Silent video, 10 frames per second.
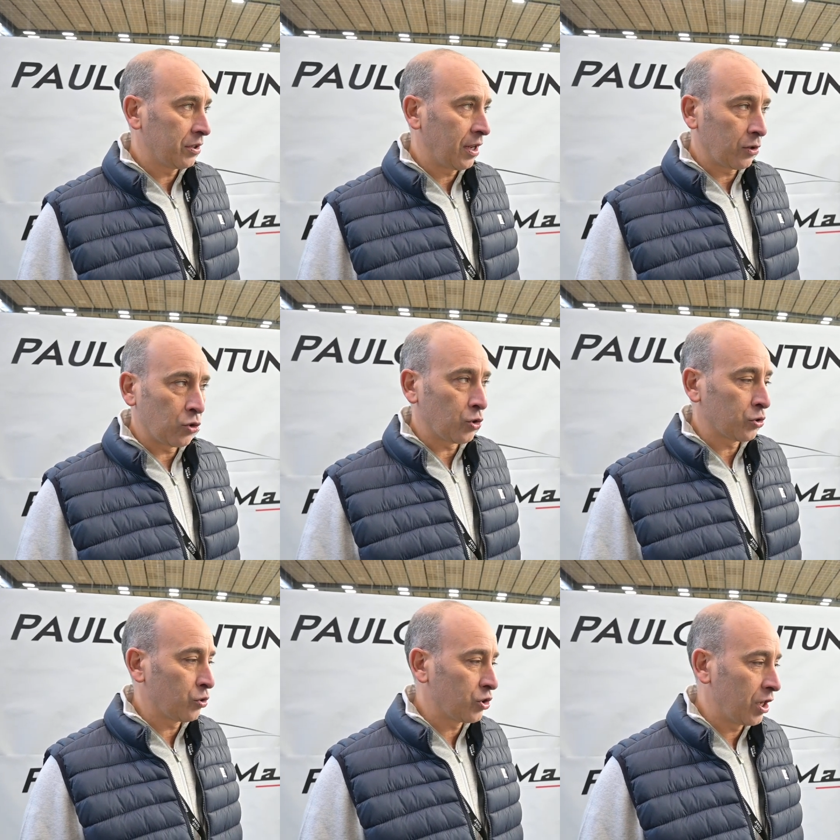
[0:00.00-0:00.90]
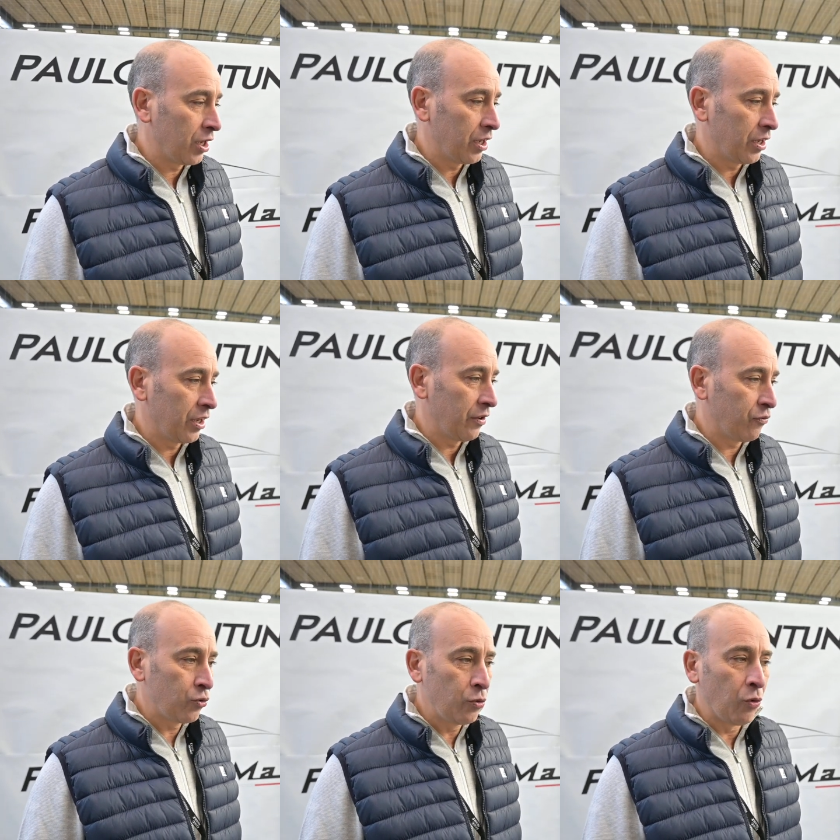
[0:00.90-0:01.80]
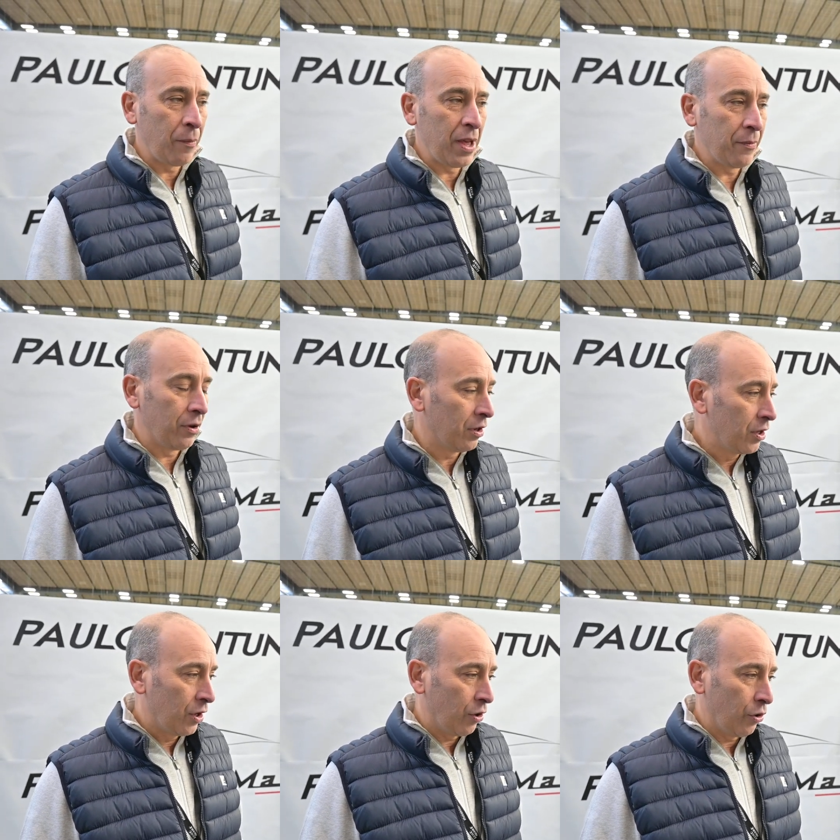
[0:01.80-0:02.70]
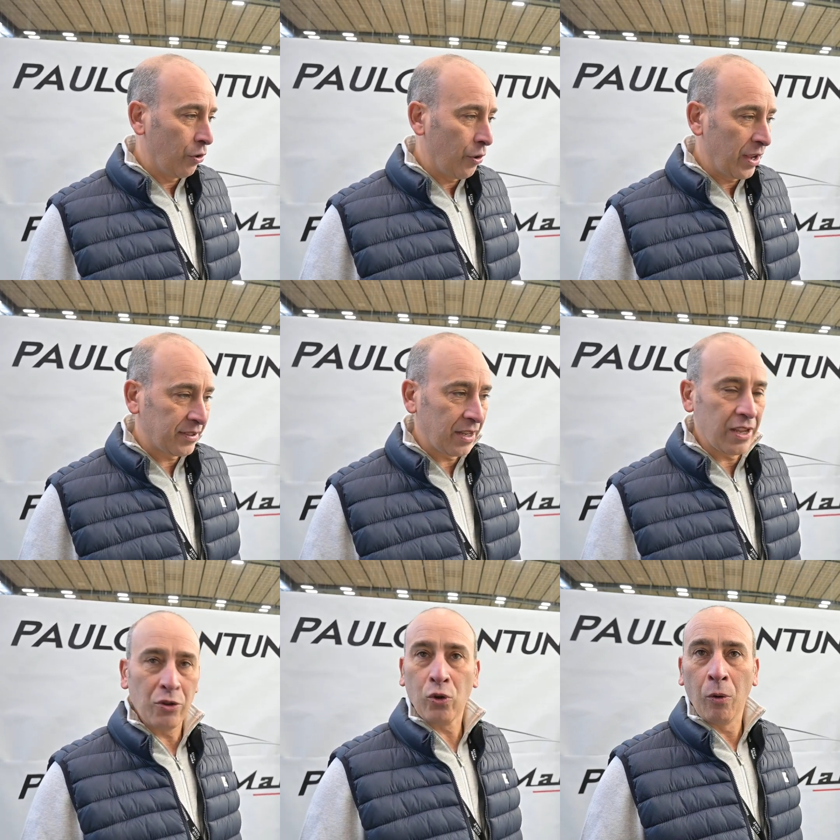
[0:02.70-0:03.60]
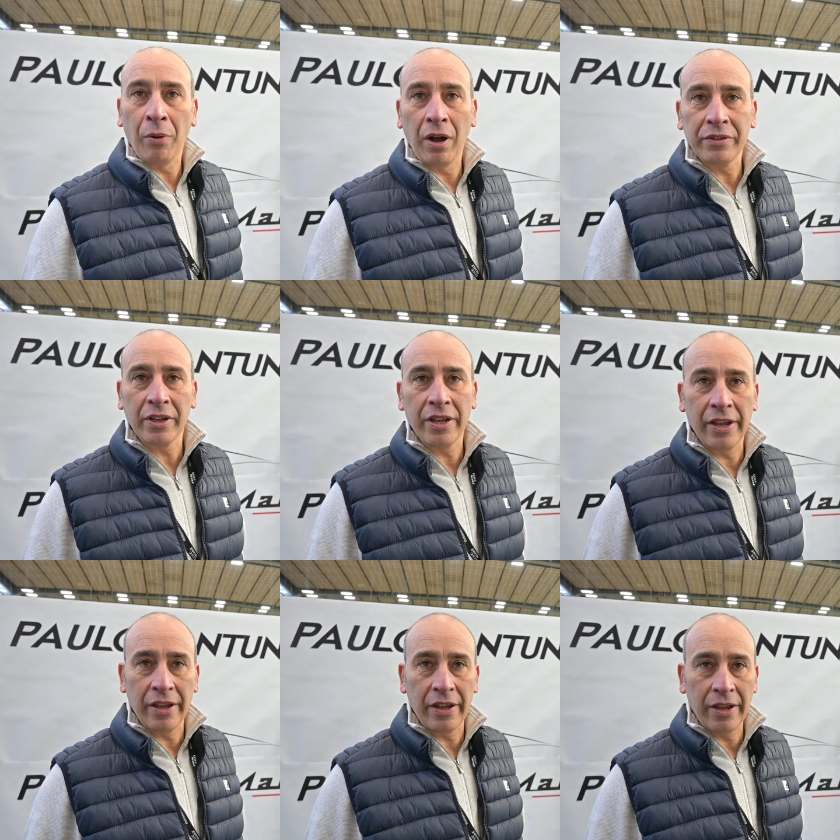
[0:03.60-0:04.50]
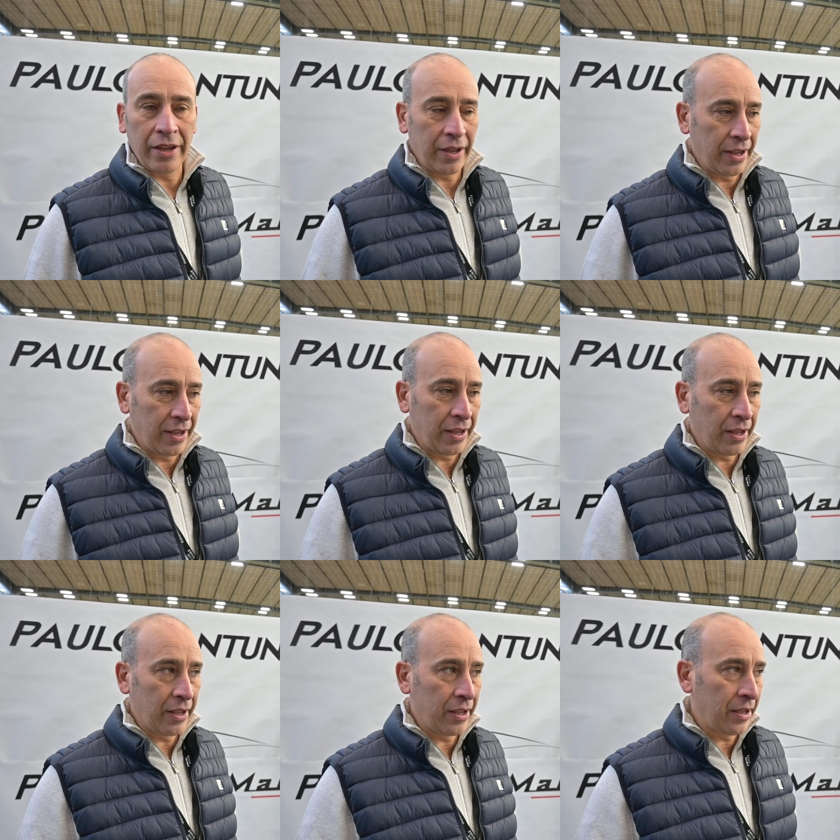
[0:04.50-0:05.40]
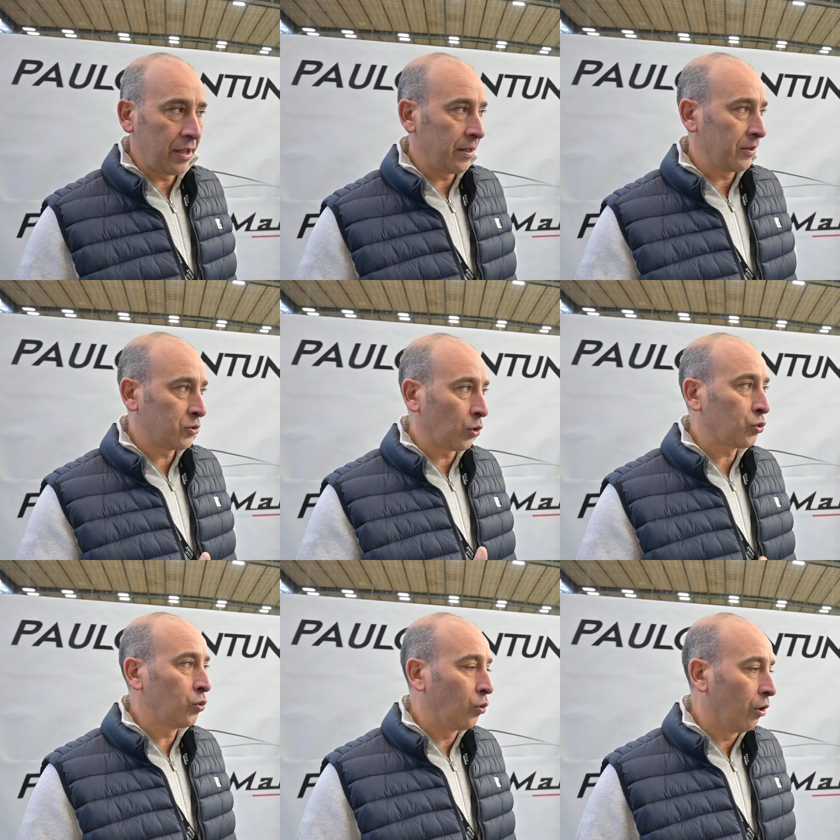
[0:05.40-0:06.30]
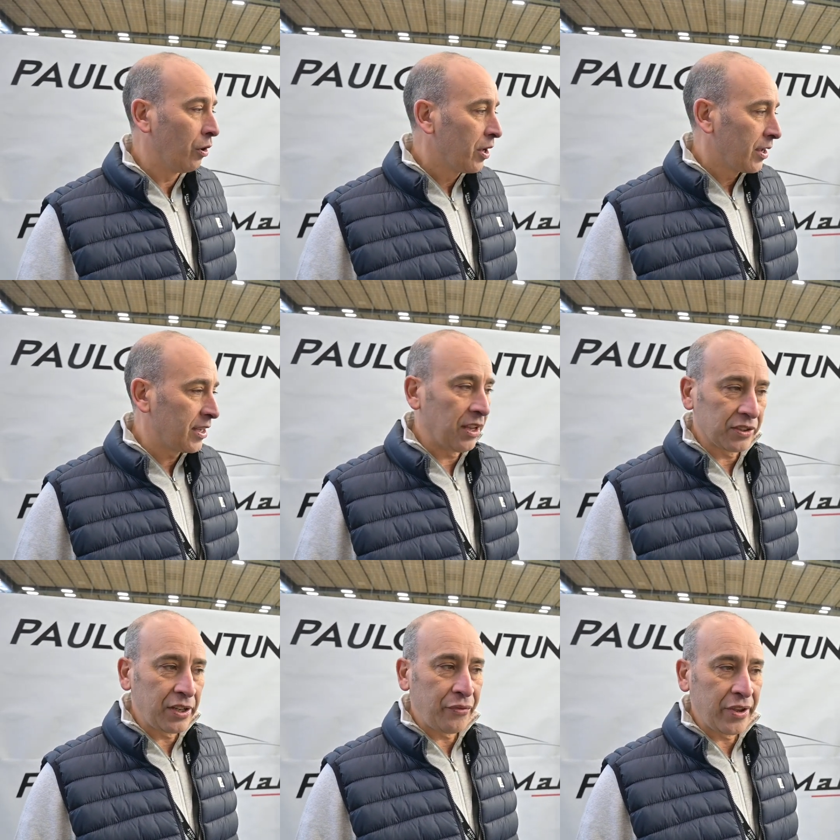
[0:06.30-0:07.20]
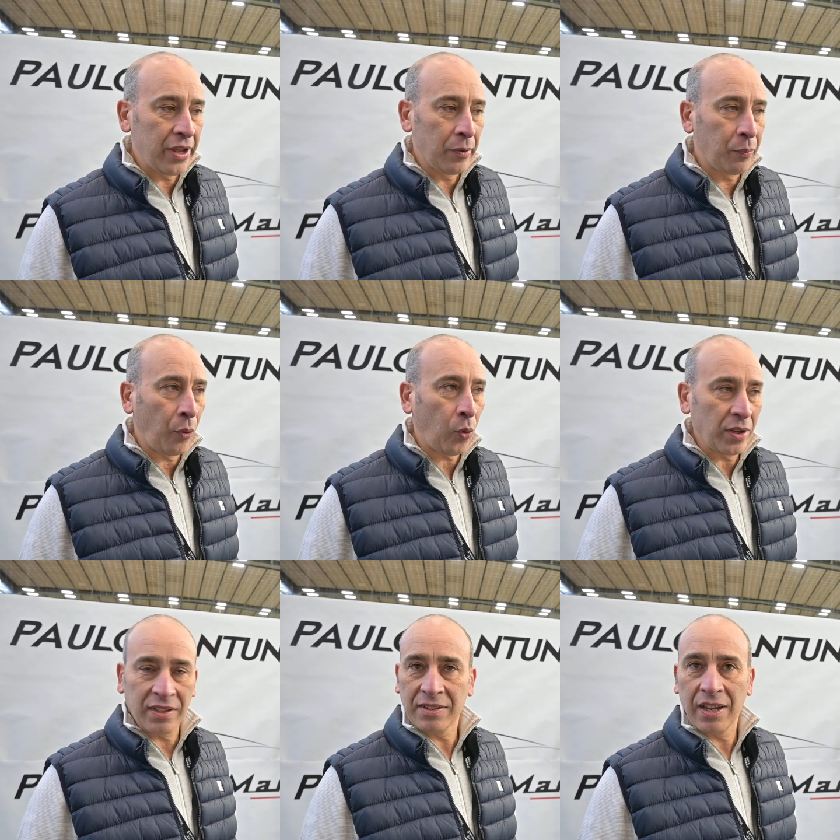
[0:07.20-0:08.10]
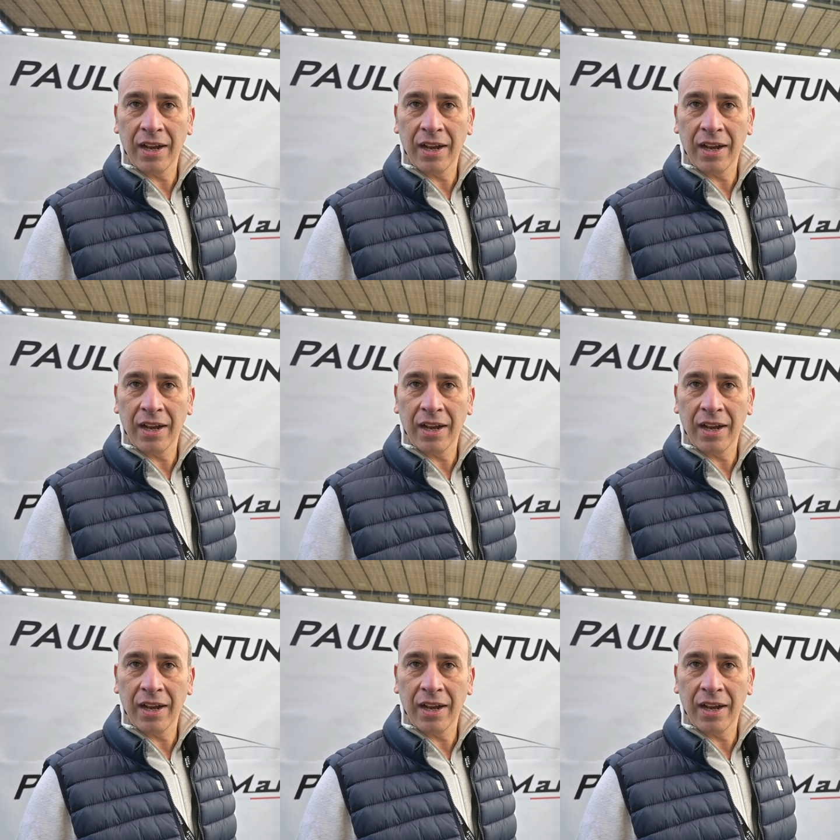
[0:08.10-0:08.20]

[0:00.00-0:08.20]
quelque chose que j'ai voulu moi-même euh, essayer de comprendre et, surtout identifier pourquoi ça s'est